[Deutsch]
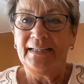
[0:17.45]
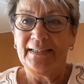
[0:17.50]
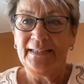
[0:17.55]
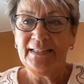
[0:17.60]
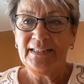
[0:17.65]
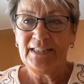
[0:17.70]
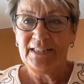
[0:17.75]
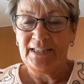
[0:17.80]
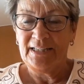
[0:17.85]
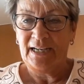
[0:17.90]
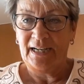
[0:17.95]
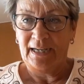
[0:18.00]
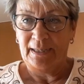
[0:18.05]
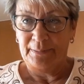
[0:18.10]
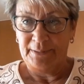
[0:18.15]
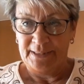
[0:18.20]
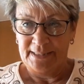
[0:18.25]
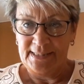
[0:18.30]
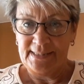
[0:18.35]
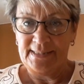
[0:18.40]
Ich
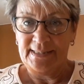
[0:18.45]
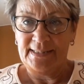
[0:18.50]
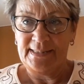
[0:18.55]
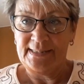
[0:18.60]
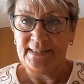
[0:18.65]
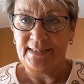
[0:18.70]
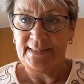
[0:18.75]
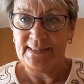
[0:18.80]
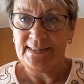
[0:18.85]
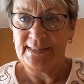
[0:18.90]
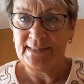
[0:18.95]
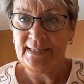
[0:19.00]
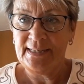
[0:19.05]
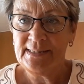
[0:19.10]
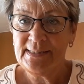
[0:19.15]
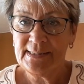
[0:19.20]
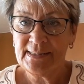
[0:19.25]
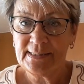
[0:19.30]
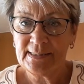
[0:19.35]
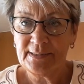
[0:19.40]
habe das jetzt als
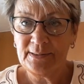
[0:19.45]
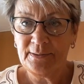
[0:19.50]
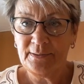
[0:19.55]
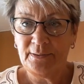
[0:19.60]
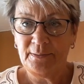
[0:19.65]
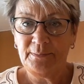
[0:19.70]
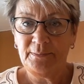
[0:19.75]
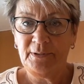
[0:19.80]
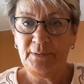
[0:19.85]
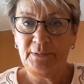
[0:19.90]
Test genommen,